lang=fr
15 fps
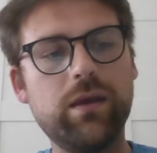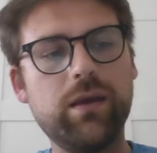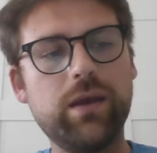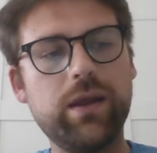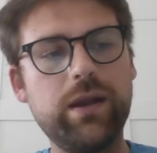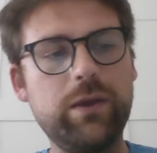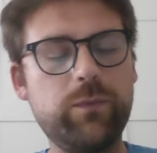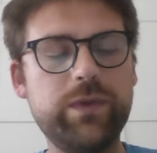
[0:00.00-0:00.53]

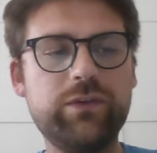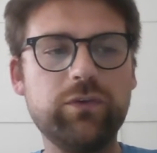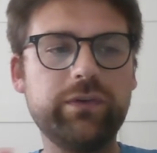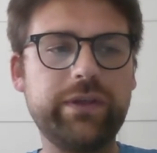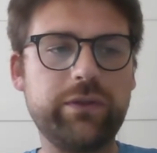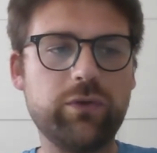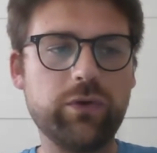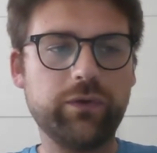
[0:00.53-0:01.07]
Les huit
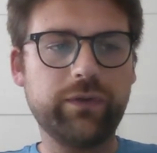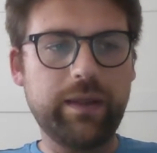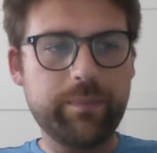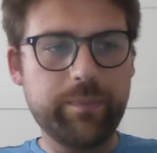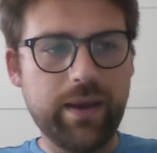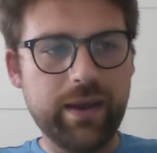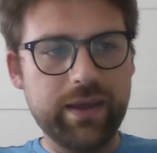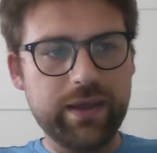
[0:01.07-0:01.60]
autres, ils ne l'entraînent
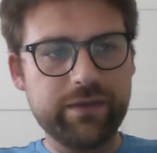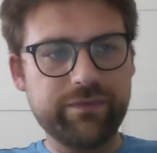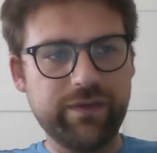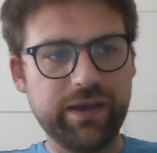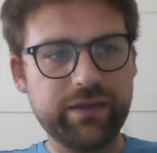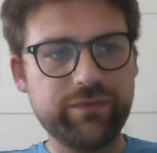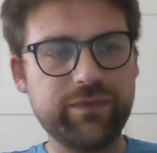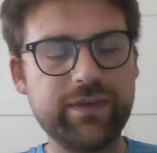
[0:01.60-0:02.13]
pas et ils
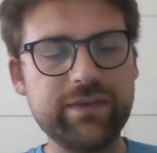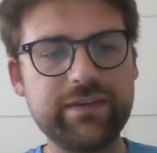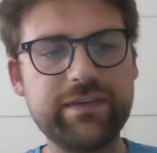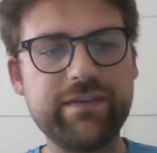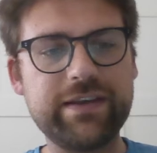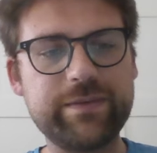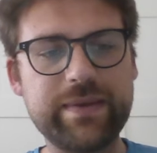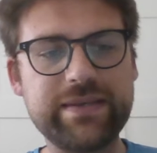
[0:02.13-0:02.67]
vérifient ce qui
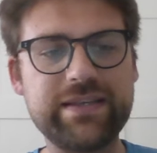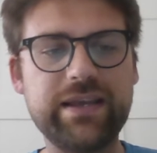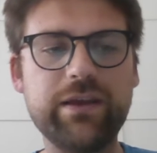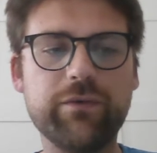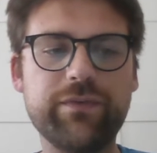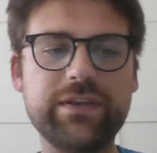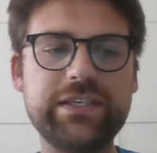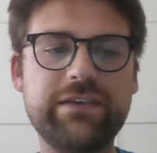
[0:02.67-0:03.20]
va se passer. Et en
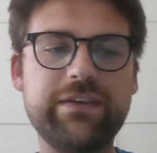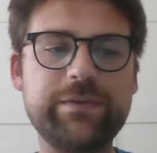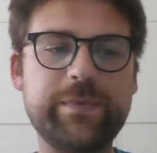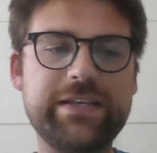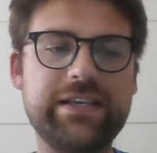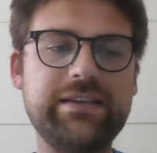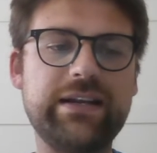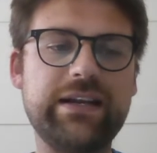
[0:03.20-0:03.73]
fait, ce qui va se
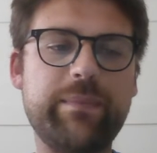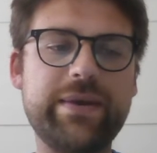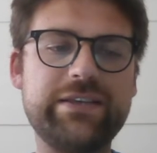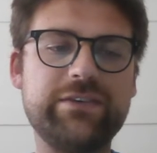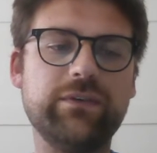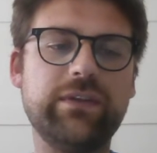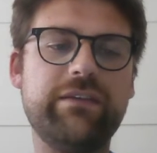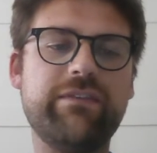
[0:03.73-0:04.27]
passer, c'est que la
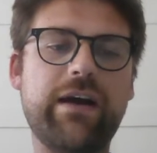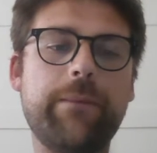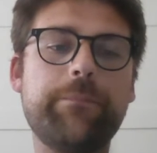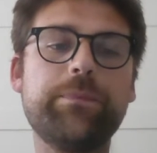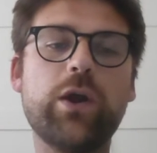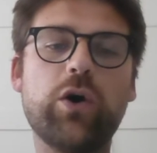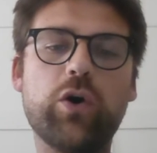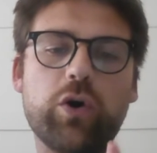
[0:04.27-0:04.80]
patiente, elle va
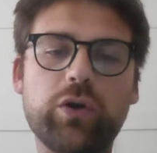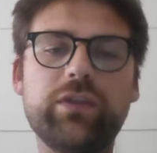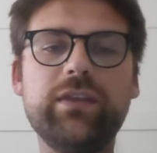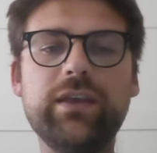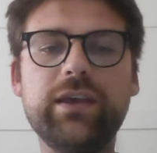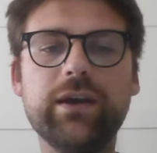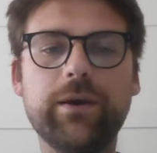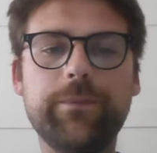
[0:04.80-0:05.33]

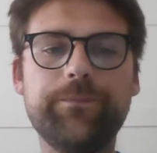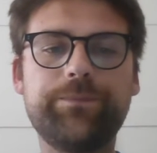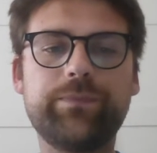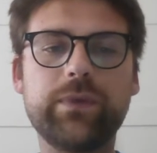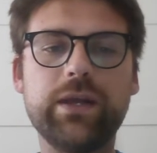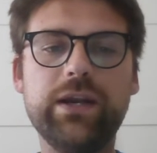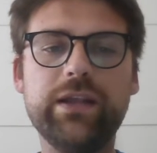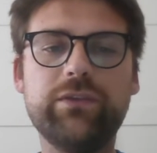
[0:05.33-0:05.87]
retenir
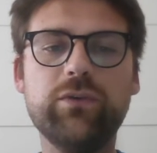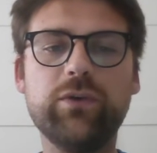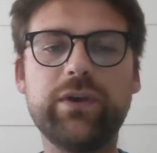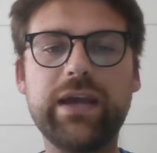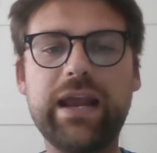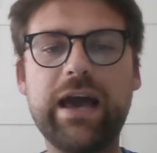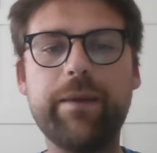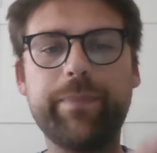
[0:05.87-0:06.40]
les deux
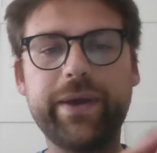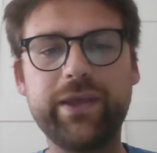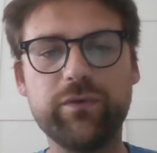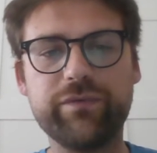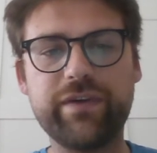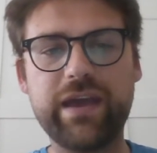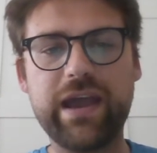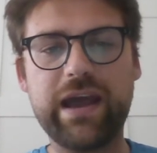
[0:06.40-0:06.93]
qu'elle a appris en
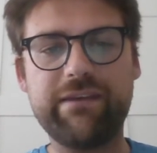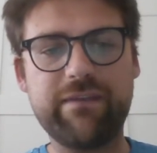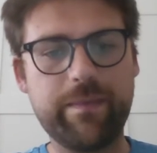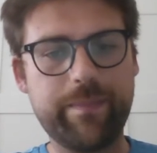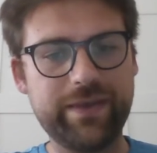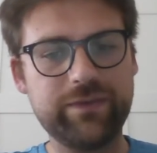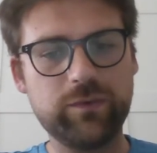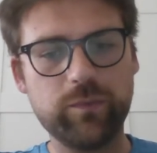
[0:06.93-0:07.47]
VR, elle va
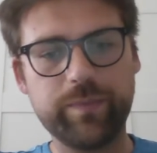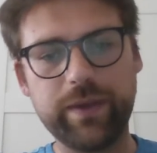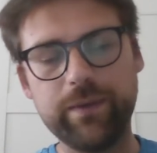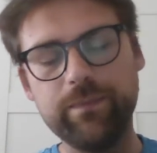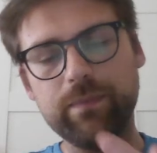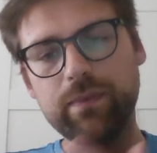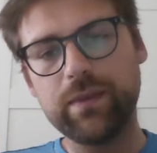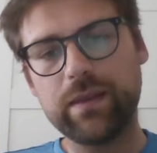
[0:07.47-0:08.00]
pas se tromper.
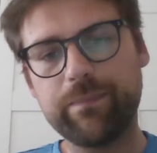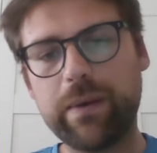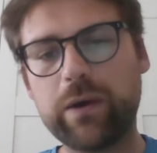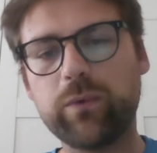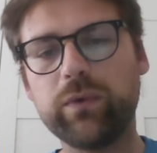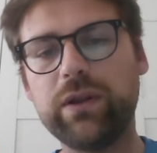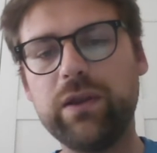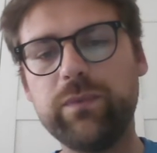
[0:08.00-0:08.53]
Par
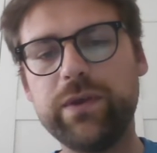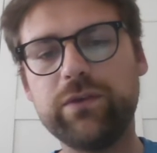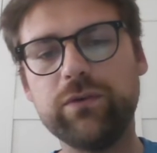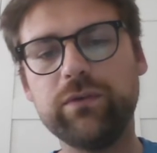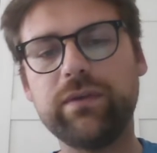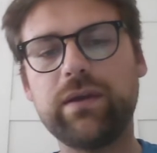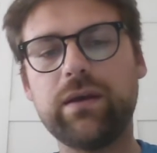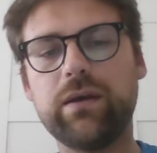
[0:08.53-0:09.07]
contre, les huit
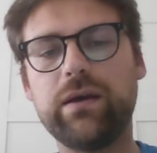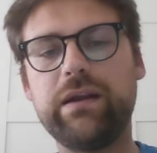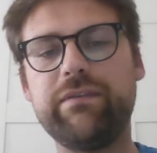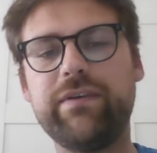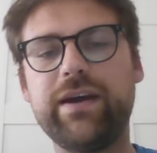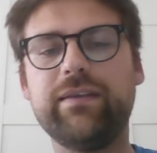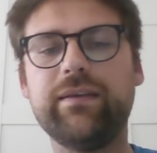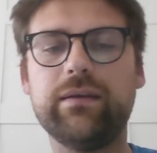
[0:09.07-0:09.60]
autres, elle
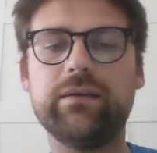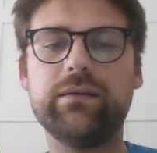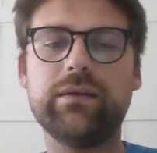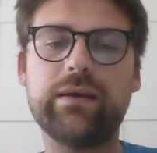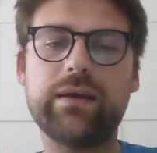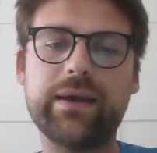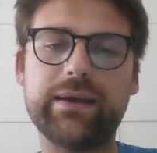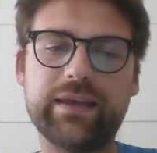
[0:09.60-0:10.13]
va être
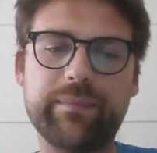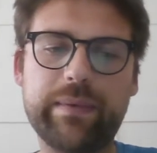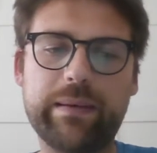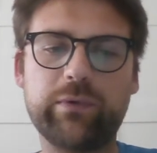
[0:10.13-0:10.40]
incapable.